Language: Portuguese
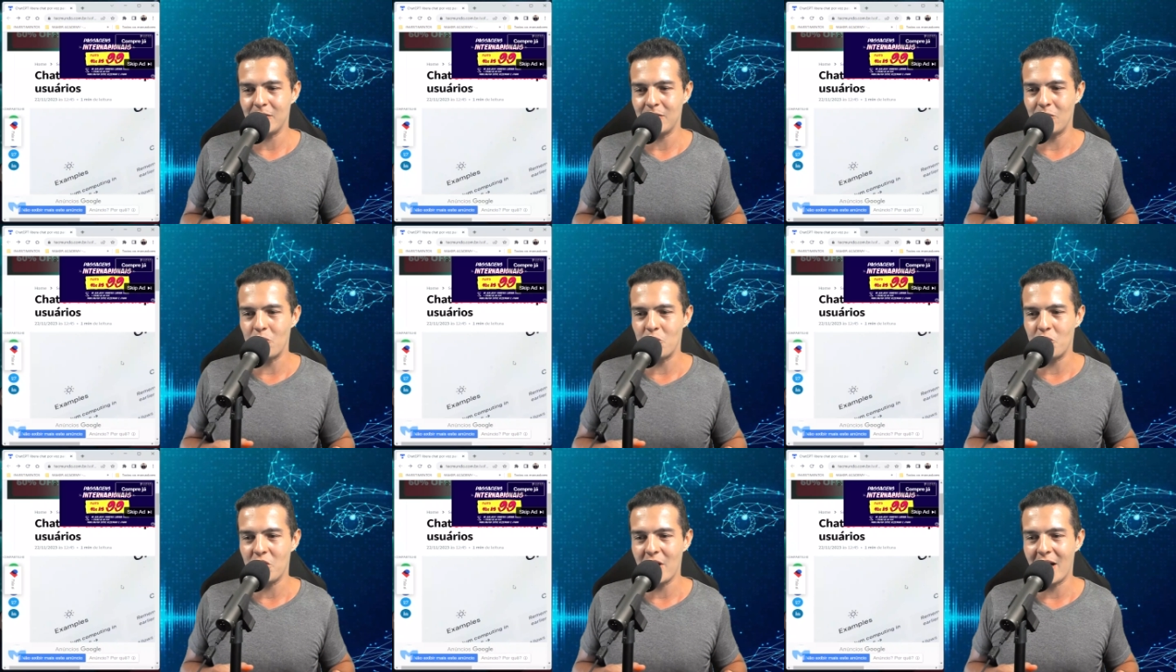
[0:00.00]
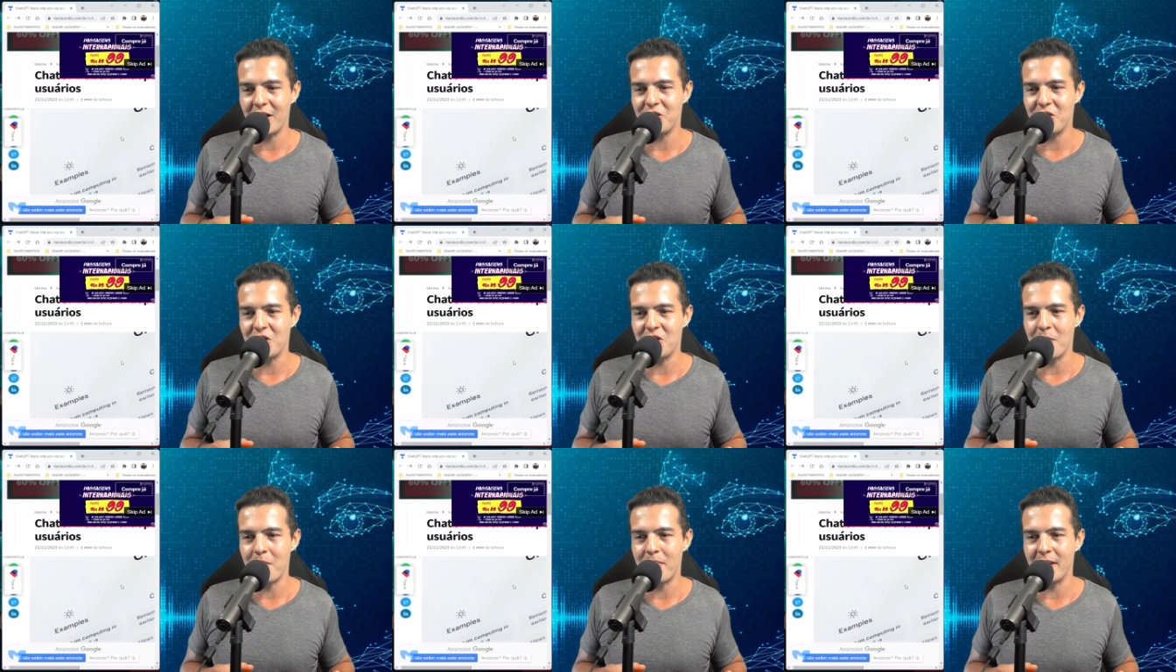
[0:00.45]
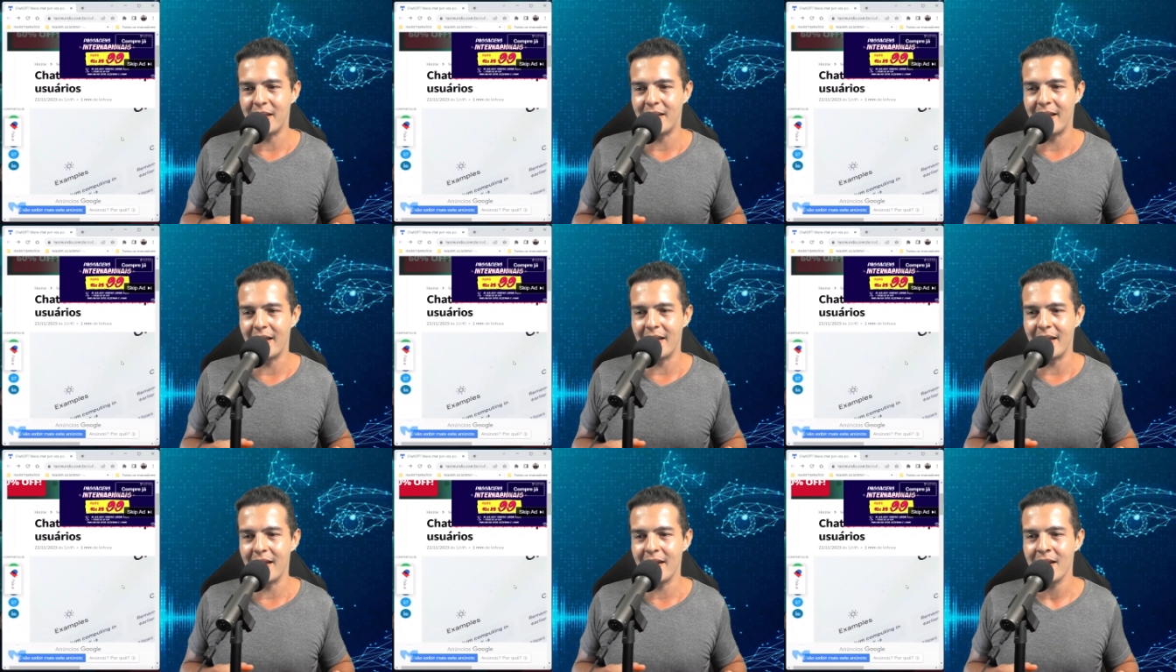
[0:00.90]
do Chat
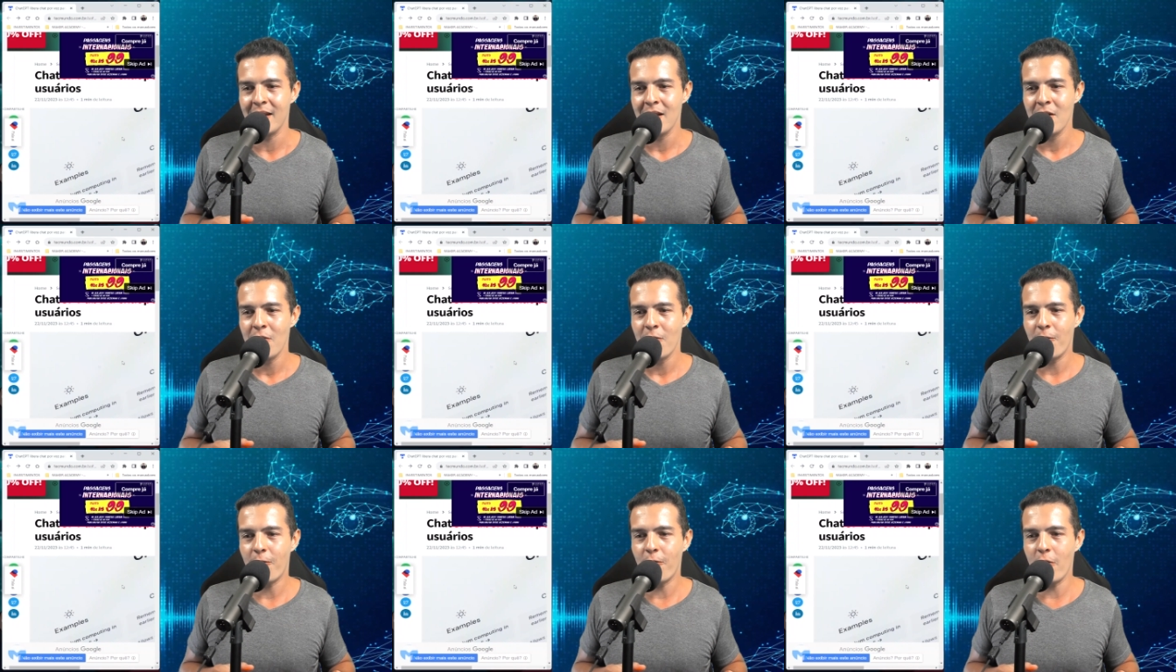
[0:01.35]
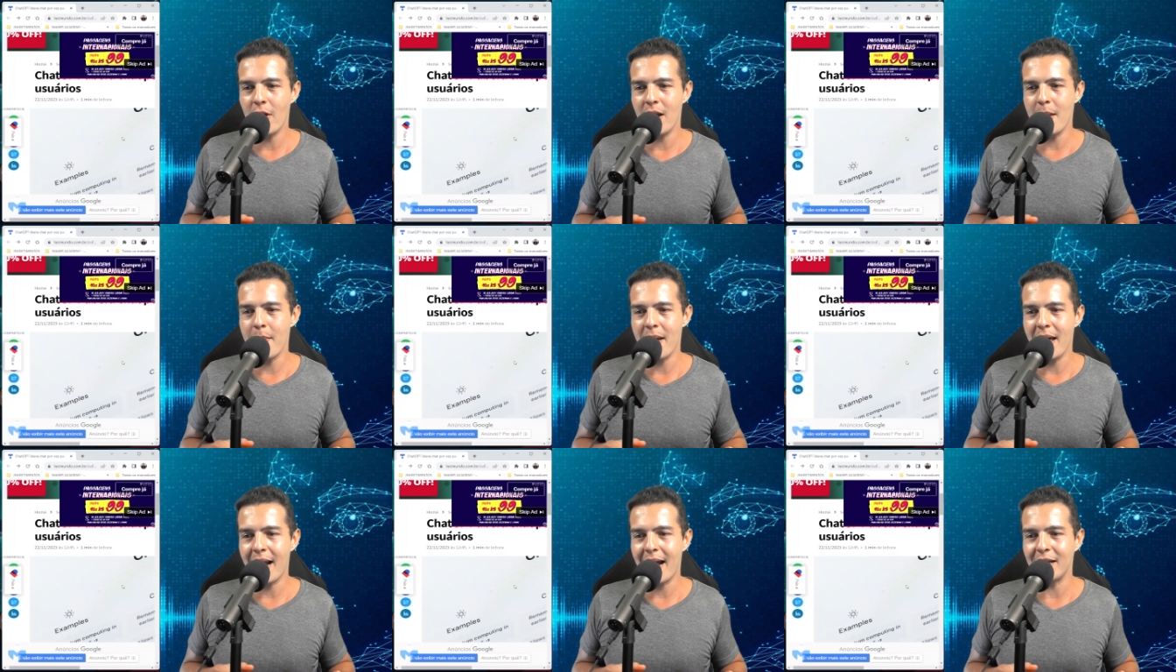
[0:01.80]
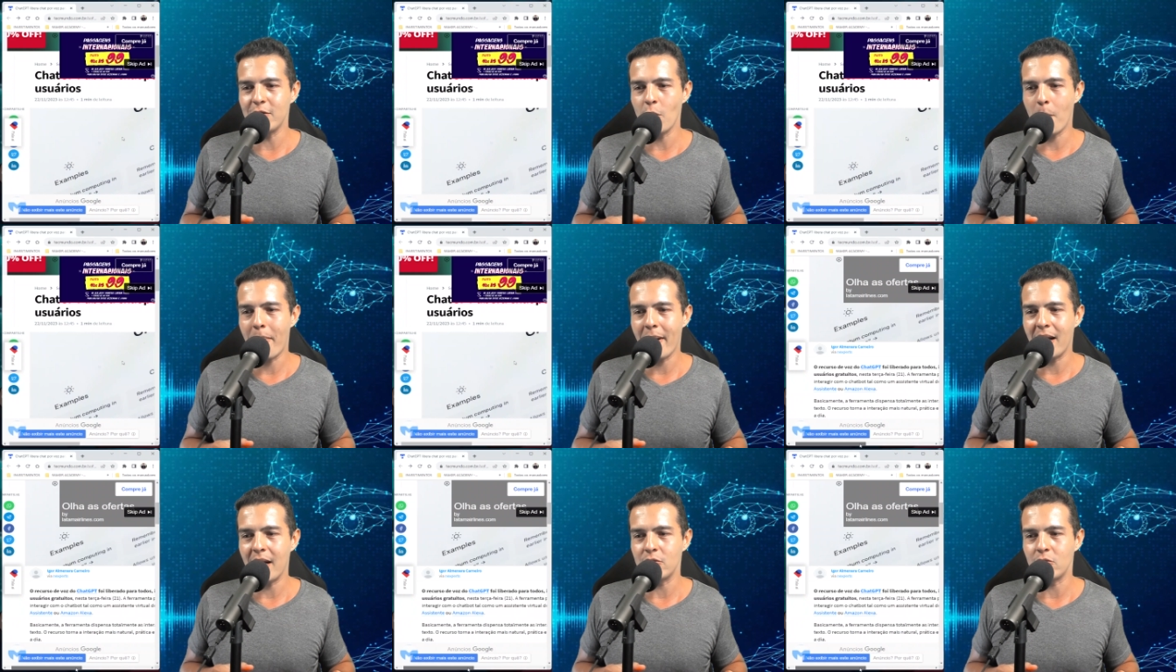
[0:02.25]
GPT foi liberado
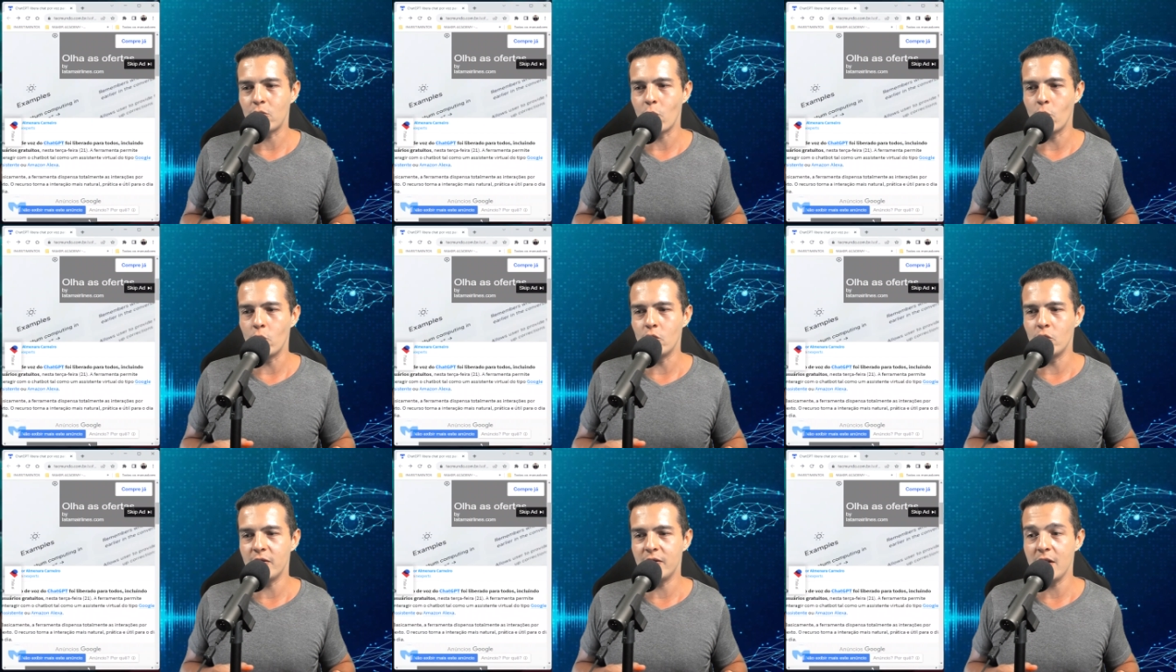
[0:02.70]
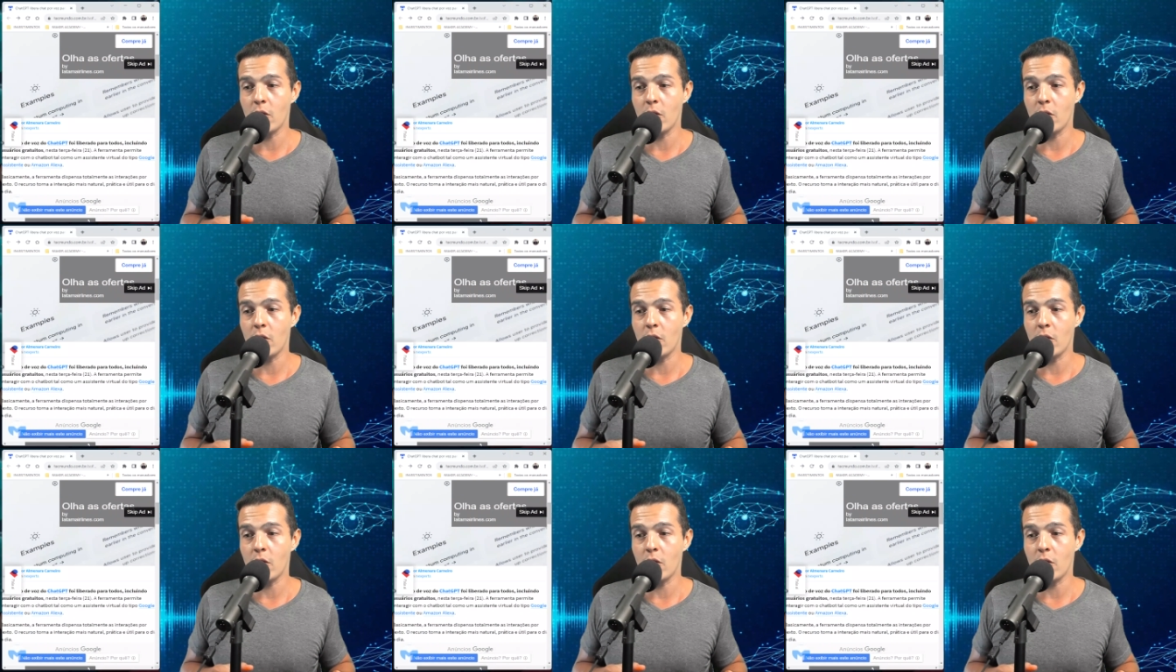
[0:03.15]
para todos,